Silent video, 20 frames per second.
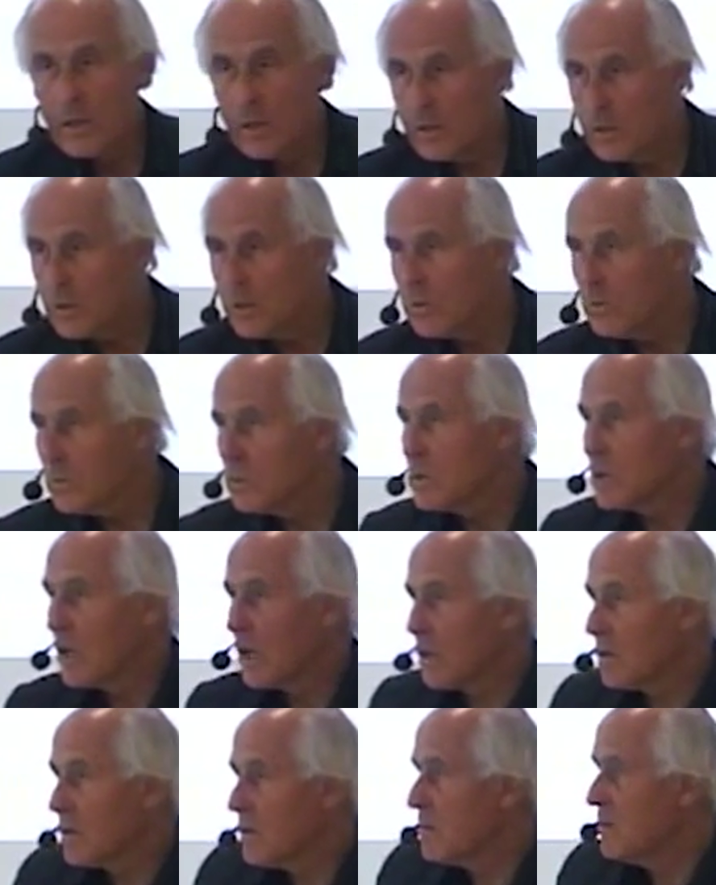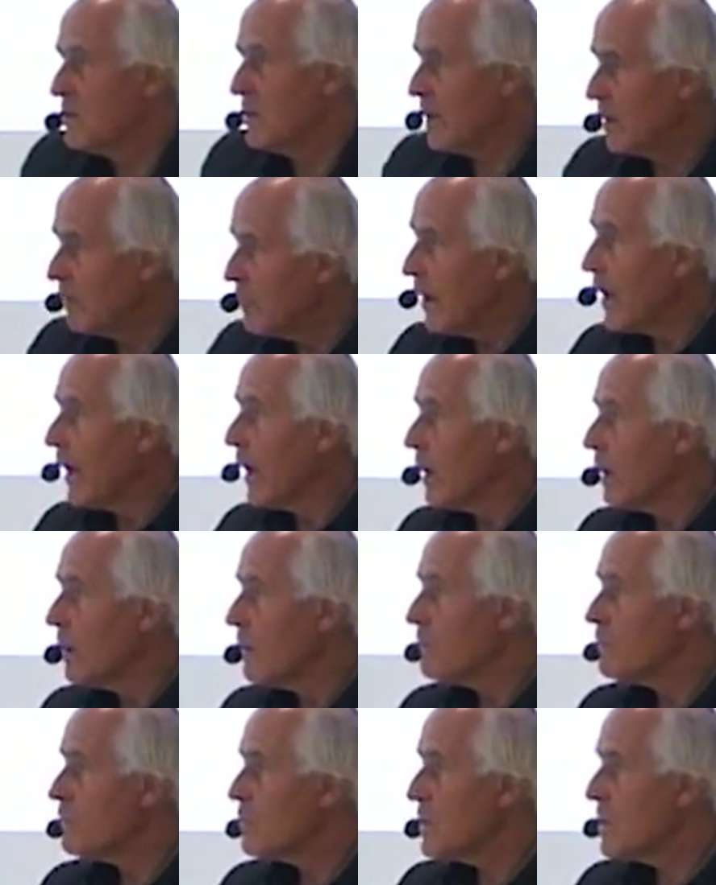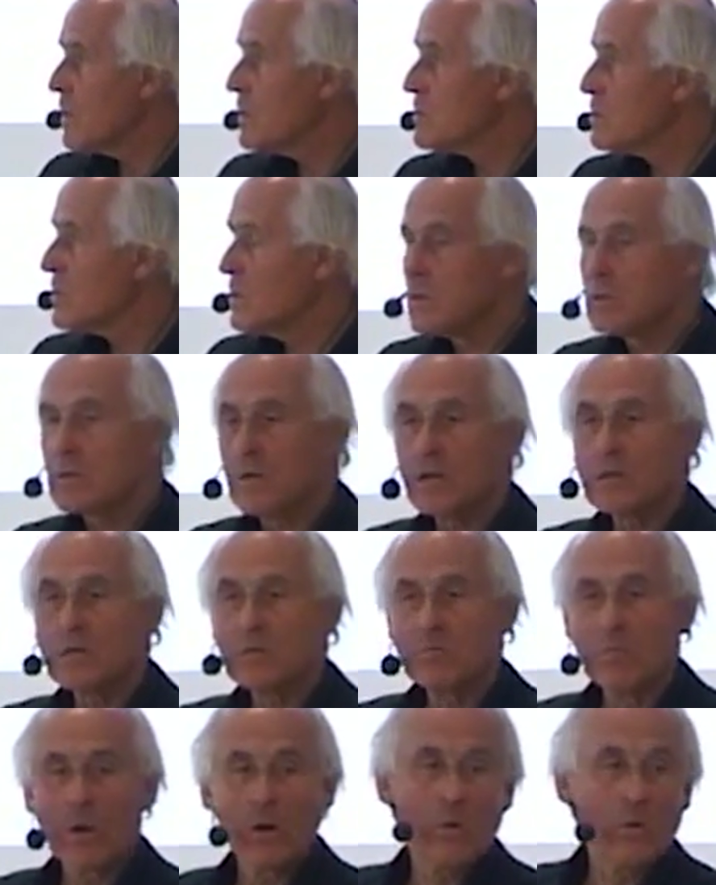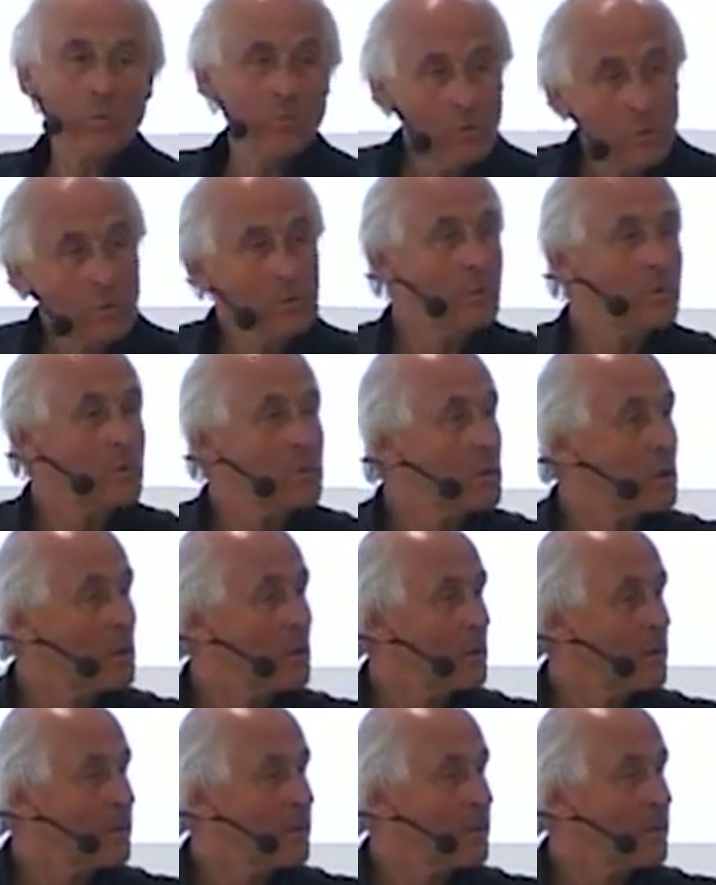Ich du sagt, Thema, jetzt geht es erstmal um uns.